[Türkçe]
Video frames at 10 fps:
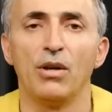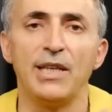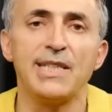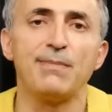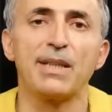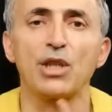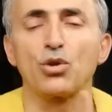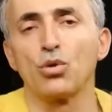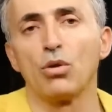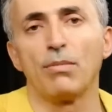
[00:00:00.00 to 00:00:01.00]
hizmete
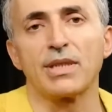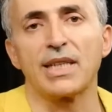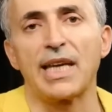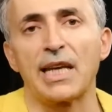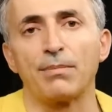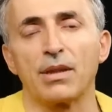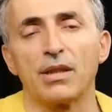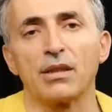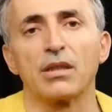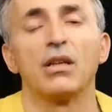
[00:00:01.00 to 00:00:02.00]
sunulması
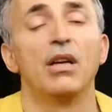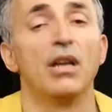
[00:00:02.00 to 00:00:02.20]
gerekmektedir.